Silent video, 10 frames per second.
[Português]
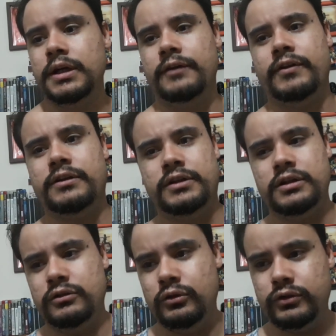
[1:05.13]
Aí falar,
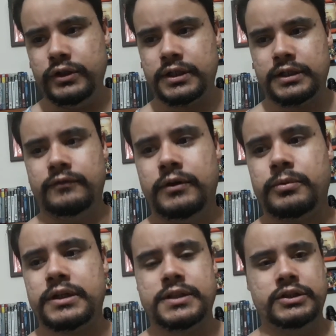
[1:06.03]
não, eu odeio carnaval por
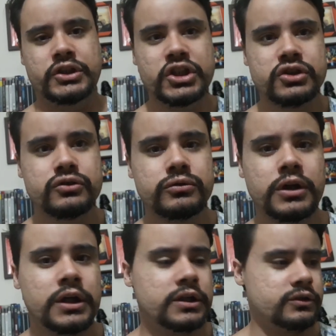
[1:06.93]
causa disso,
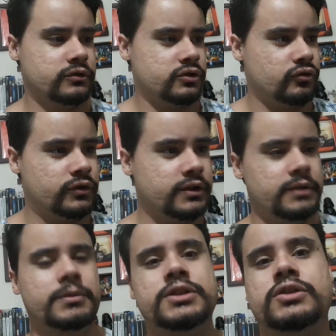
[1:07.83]
estou insultando a
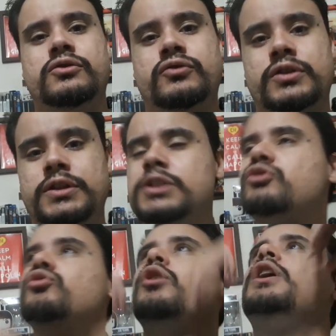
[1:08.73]
imagem de Jesus
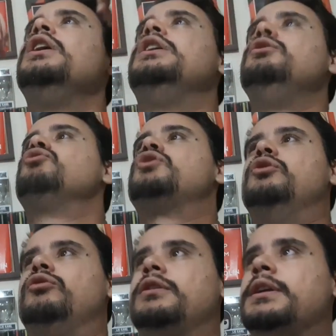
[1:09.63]
Cristo, e não
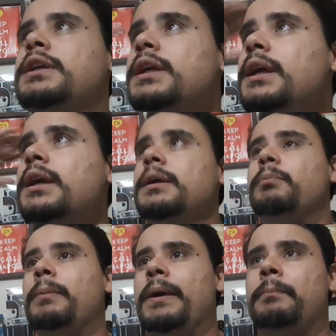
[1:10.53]
sei o que, e
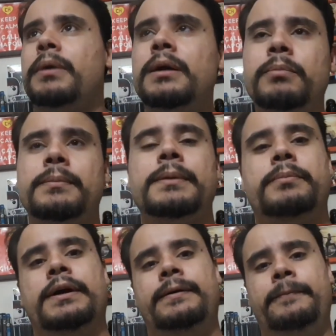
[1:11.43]
papapá,
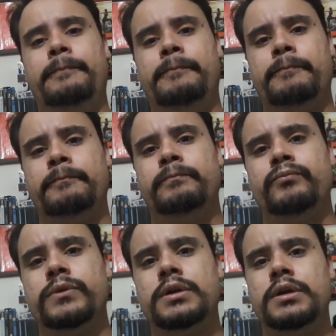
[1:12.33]
papapá.
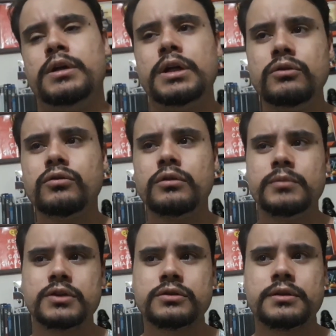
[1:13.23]
Aí no
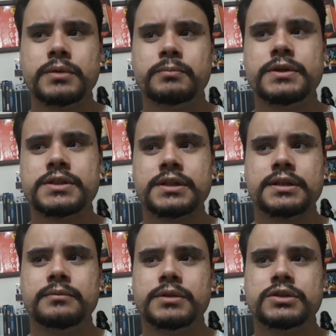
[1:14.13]
começo eu também pensei que
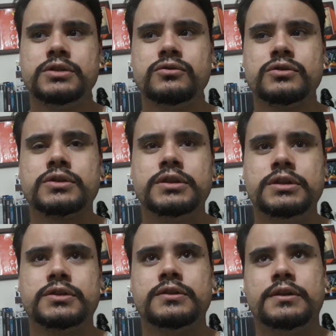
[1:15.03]
era a imagem de Jesus
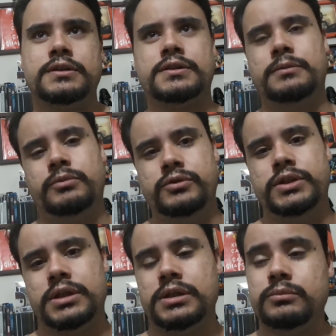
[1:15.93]
Cristo, arrastar pelo
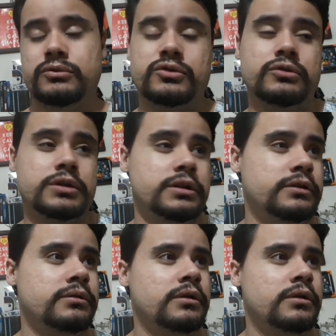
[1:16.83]
diabo, não sei o que.